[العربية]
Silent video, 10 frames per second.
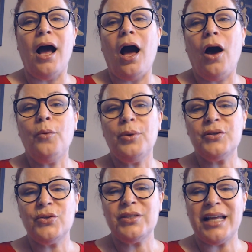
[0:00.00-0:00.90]
او
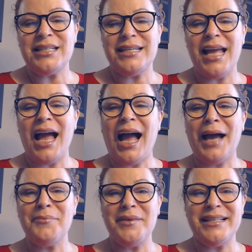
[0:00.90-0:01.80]
بخصوص اشياء
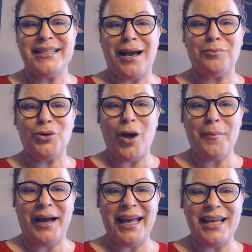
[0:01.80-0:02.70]
حابين تعملوها
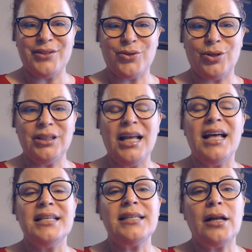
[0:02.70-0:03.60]
بحياتكم
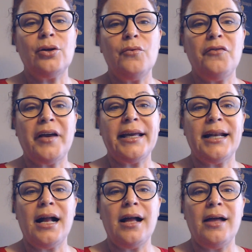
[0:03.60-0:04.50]
صلكم
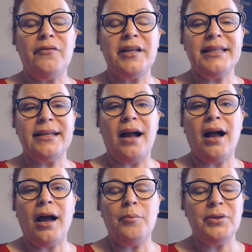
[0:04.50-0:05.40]
فكره فتره
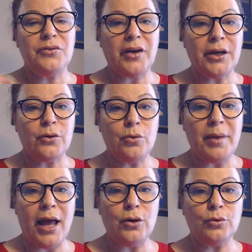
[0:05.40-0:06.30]
عم بتفكروا
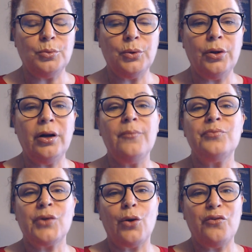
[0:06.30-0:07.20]
بهالامور
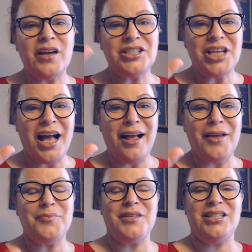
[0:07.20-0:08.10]
وفجاه
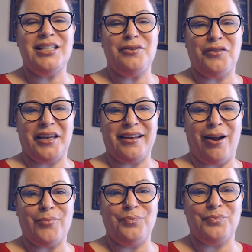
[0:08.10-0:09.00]
بتجي
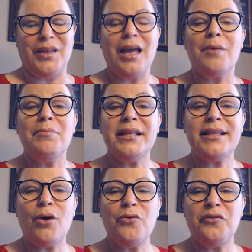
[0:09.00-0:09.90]
الفكره
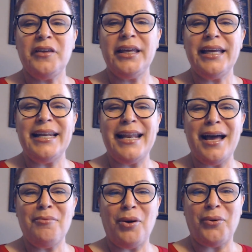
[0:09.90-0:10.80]
بالتوفيق
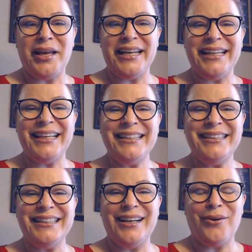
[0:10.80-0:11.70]
لمواليد
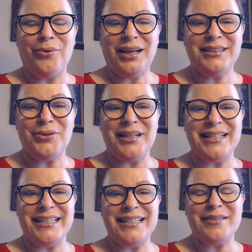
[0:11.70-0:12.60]

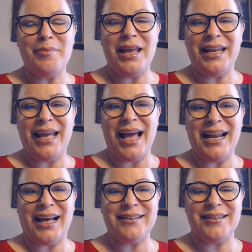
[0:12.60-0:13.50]
31 8
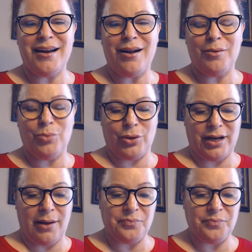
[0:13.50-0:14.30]
العذراء بكره